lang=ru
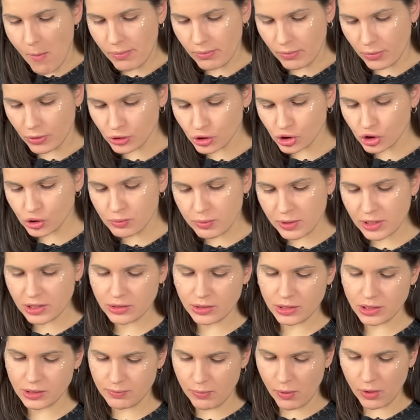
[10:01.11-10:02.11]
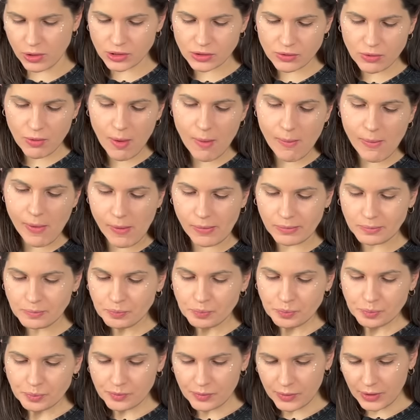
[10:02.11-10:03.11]
может быть, использовала бы
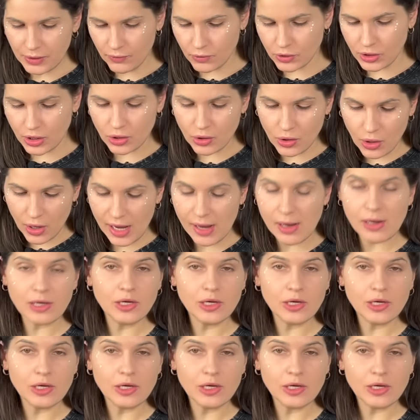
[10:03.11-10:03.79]
вот такая